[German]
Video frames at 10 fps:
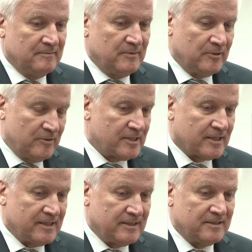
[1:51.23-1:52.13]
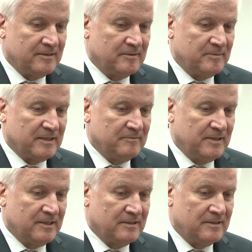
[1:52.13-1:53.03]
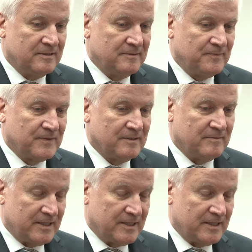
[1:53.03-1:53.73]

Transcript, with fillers: Mit Österreich äh, werden wir, äh,